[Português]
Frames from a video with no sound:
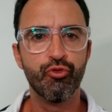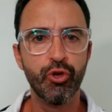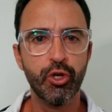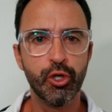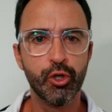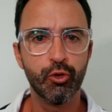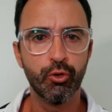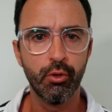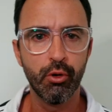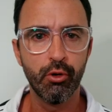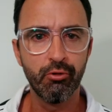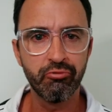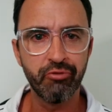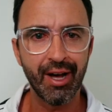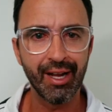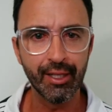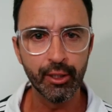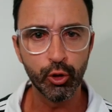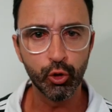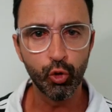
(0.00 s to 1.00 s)
vídeo
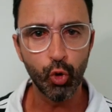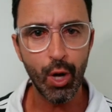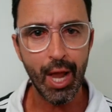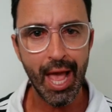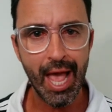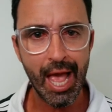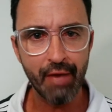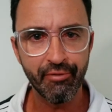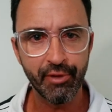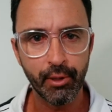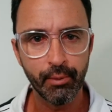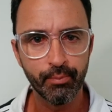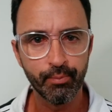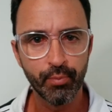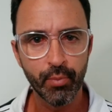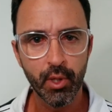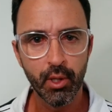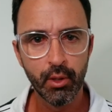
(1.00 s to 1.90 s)
falando do Levin,